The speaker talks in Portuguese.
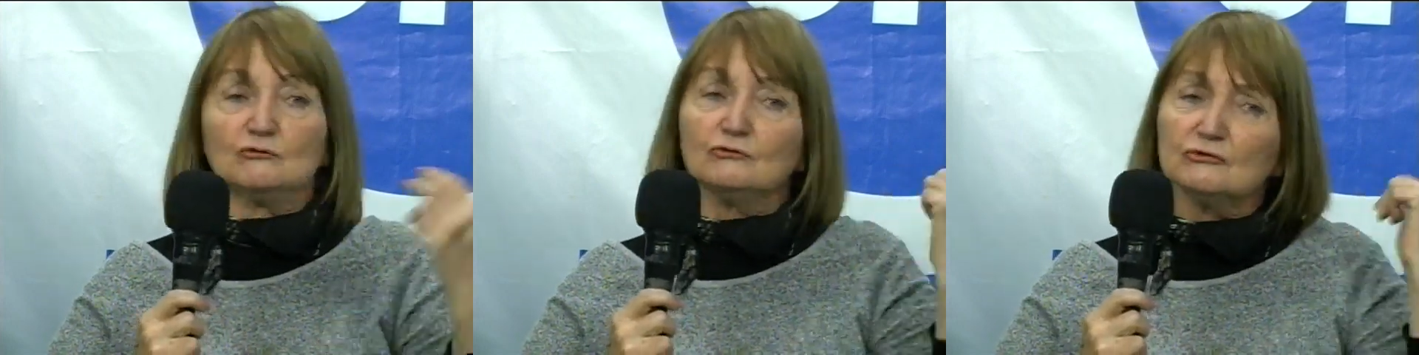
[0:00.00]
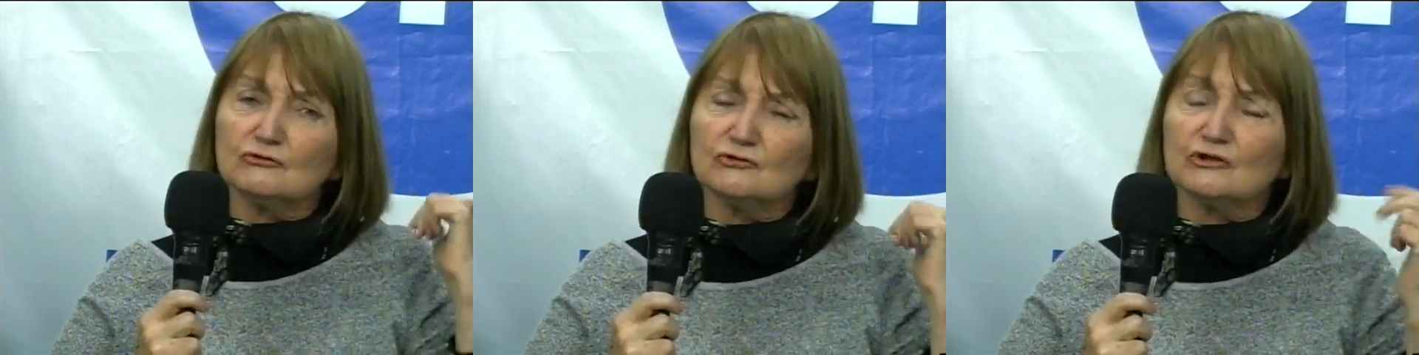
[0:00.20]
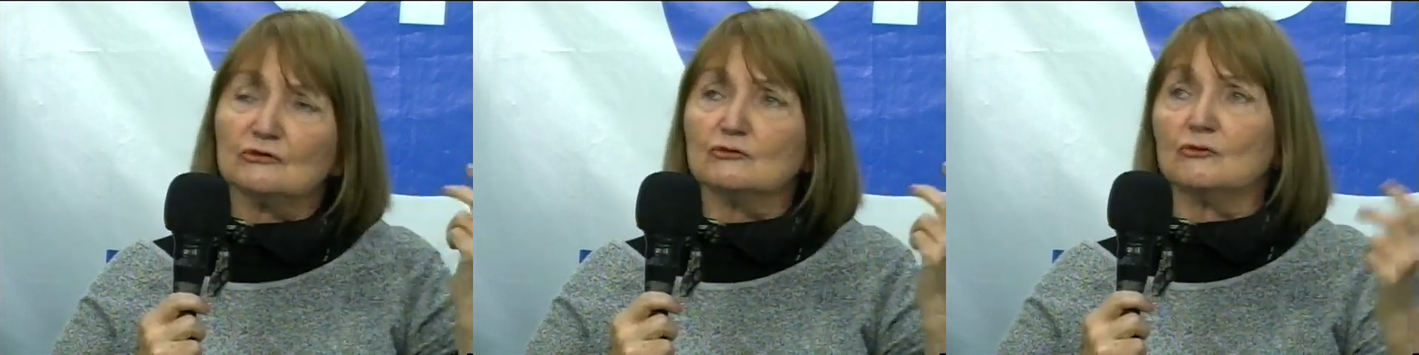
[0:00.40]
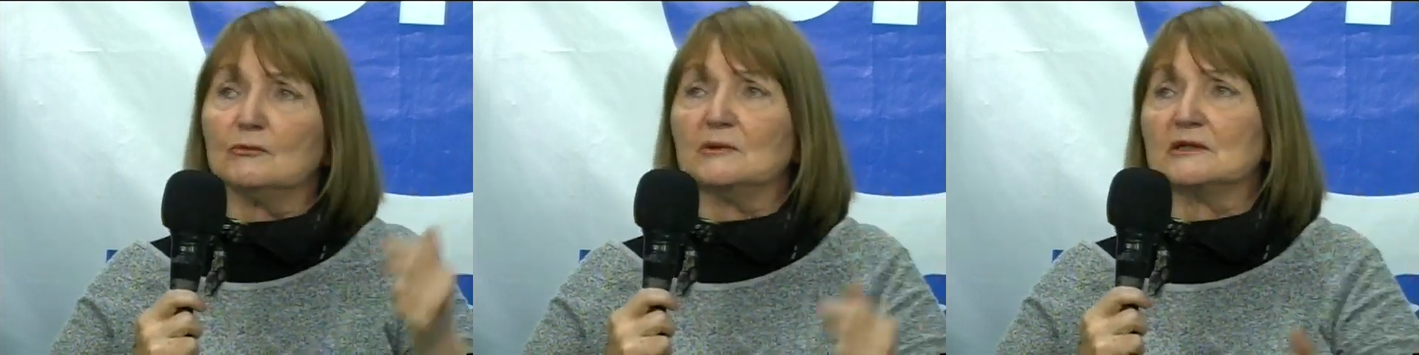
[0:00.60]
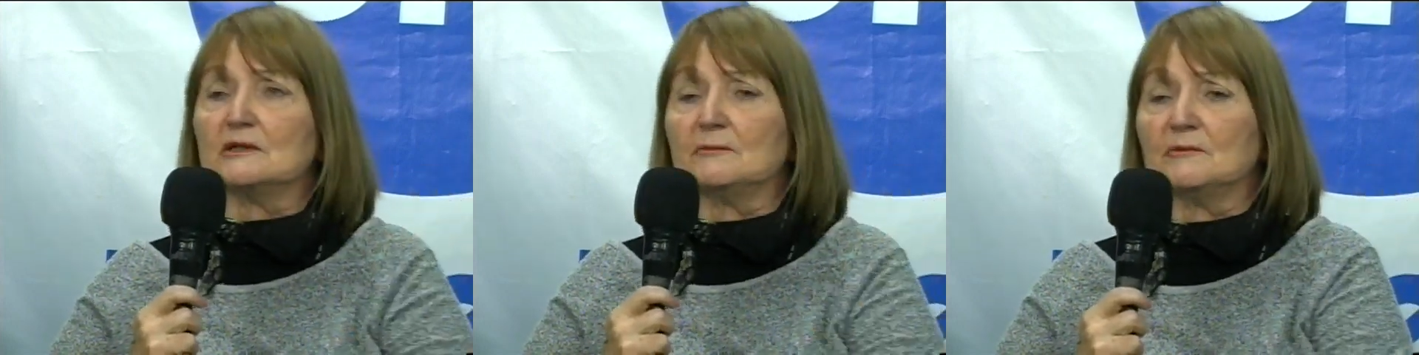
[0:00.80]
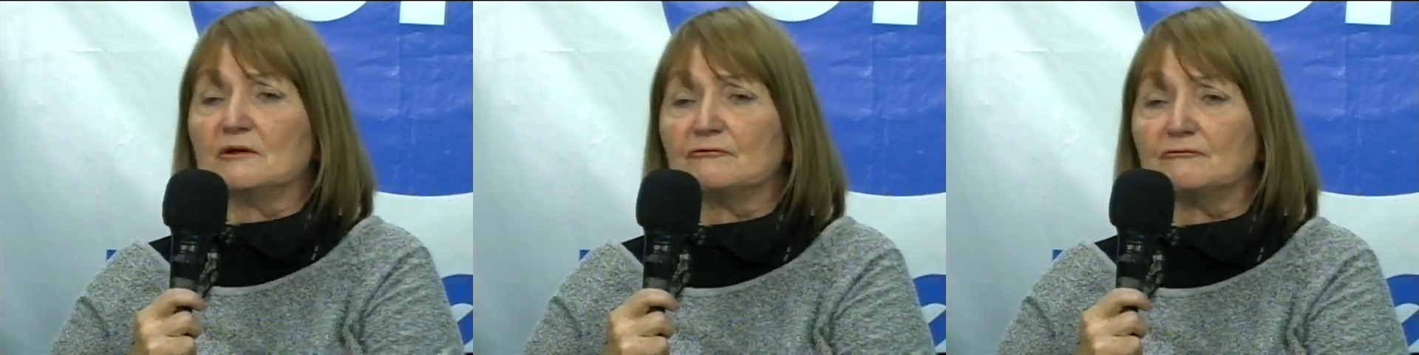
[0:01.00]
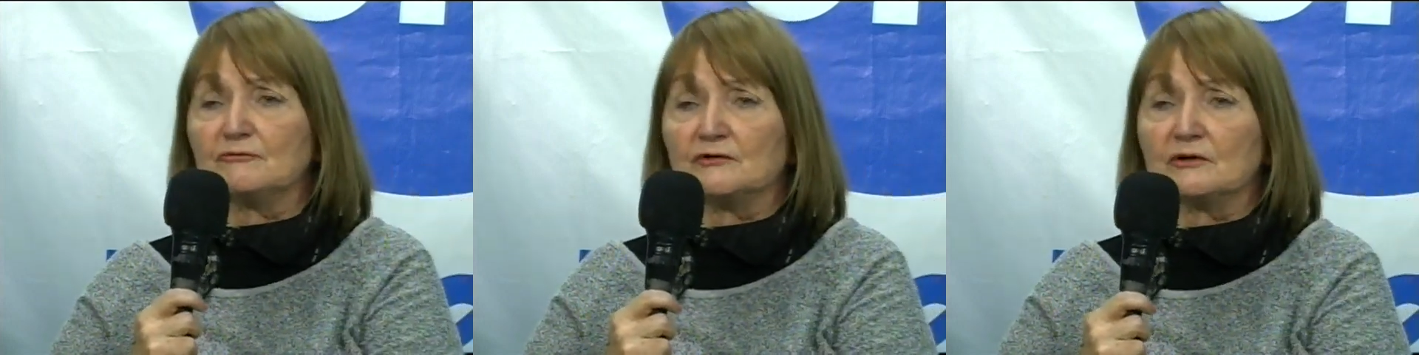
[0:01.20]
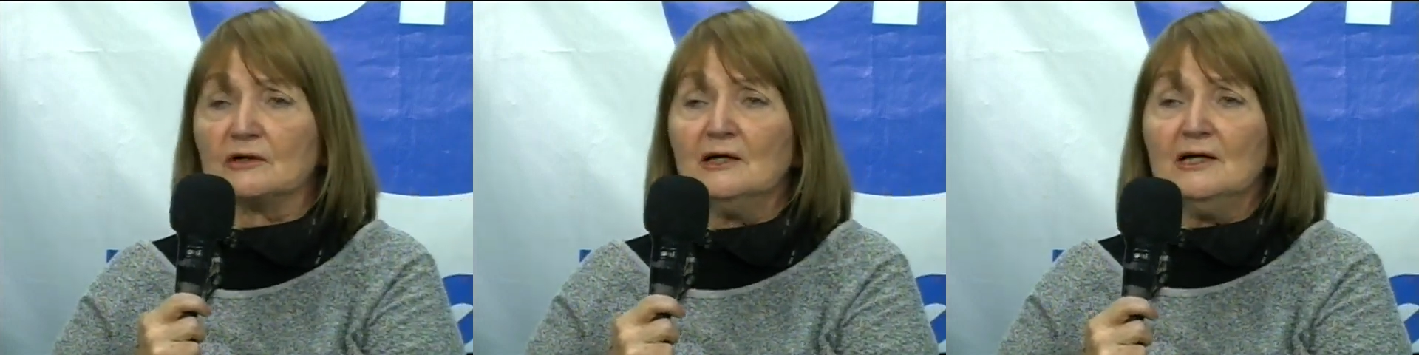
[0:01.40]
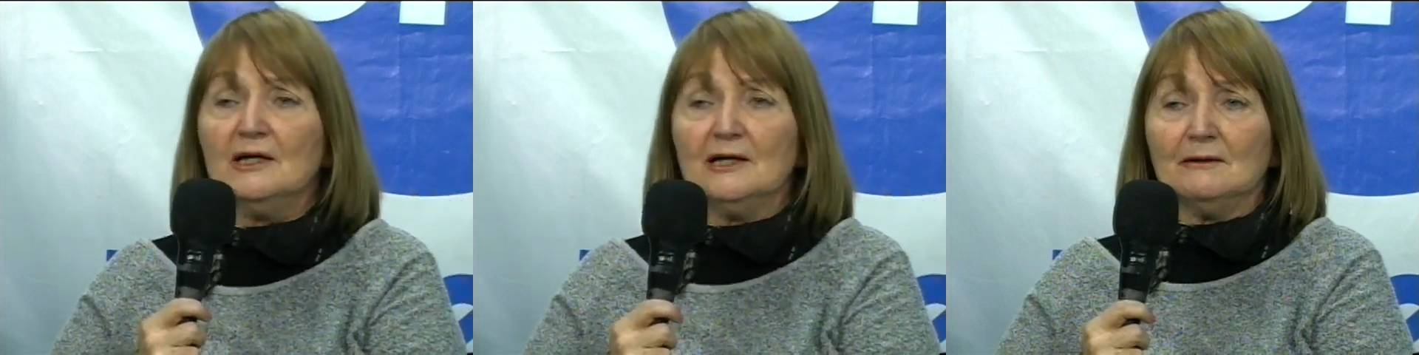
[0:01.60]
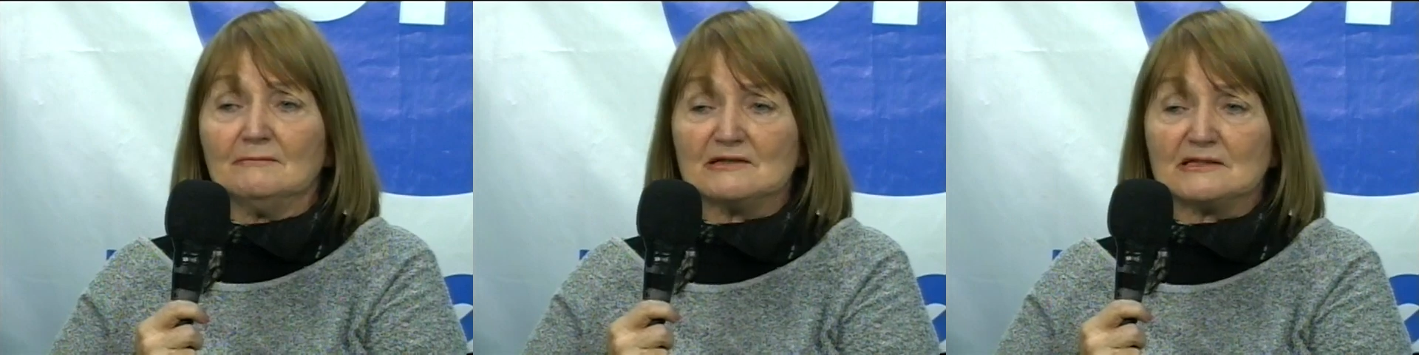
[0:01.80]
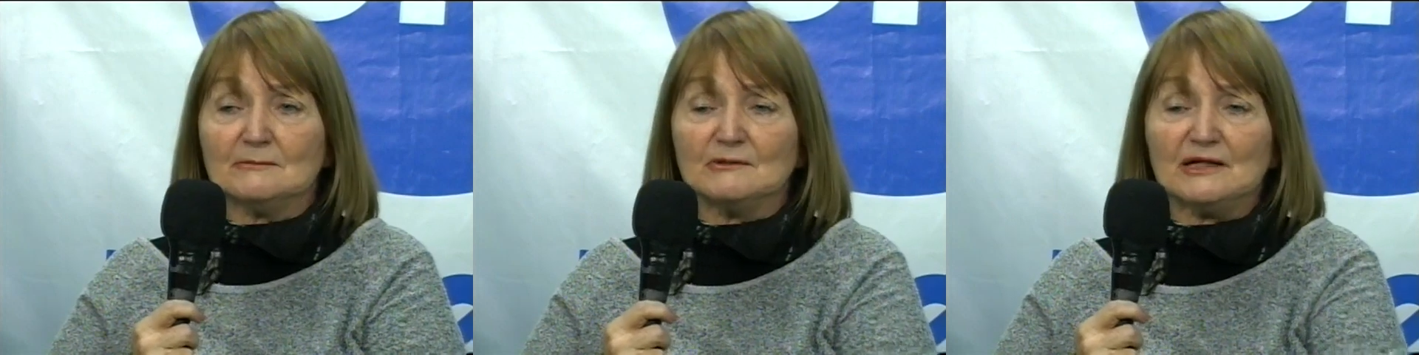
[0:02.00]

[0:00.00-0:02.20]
Não estou dizendo que o homem também não fica, mas a